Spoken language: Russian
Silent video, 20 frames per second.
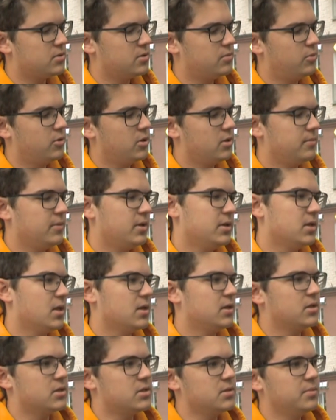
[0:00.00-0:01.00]
уже
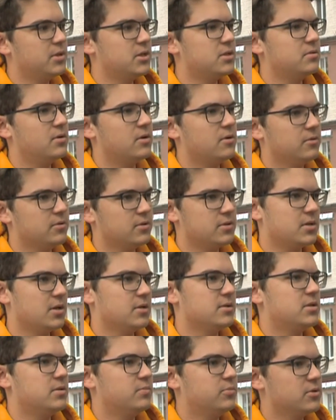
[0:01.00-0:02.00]
более-менее дышим кислороду,
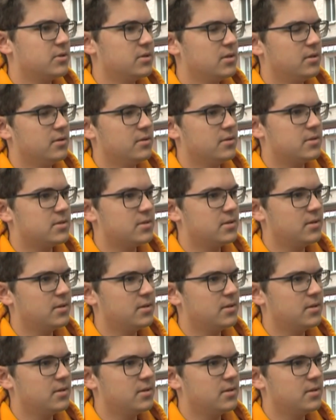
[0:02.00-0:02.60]
сразу тепло становится.